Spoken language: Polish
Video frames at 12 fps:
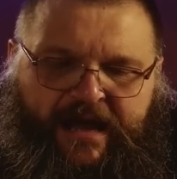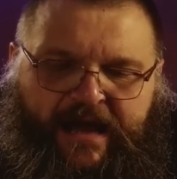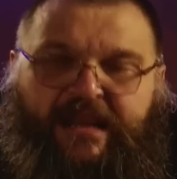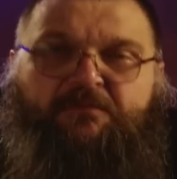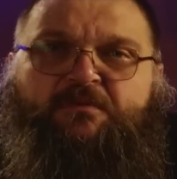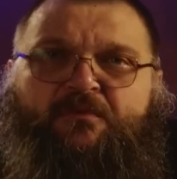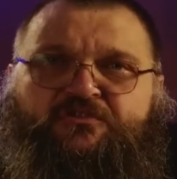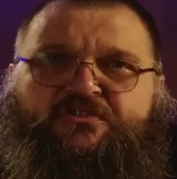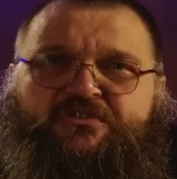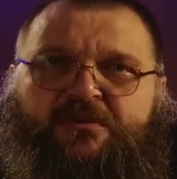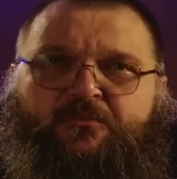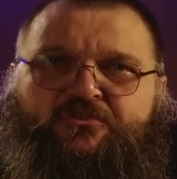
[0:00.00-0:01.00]
ale mimo
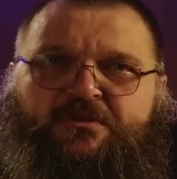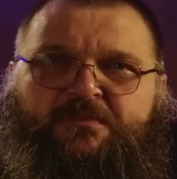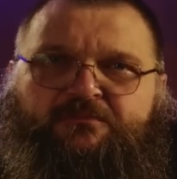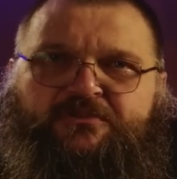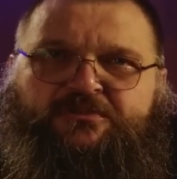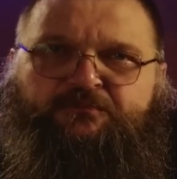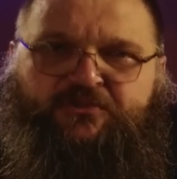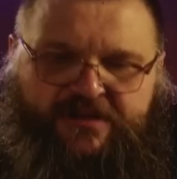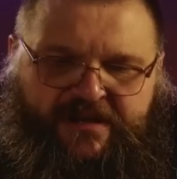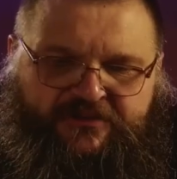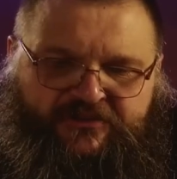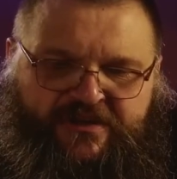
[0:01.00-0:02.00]
wszystko możemy być
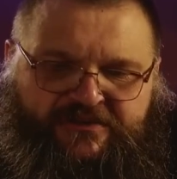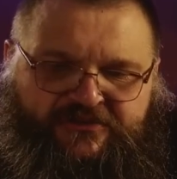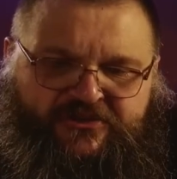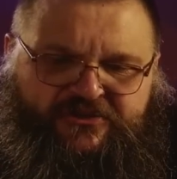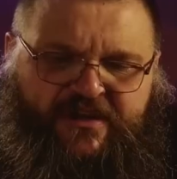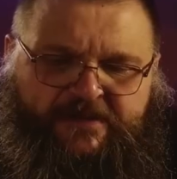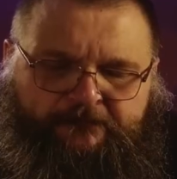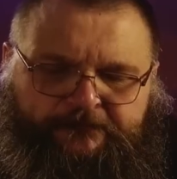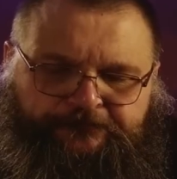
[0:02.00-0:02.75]
przerażeni. Dzisiaj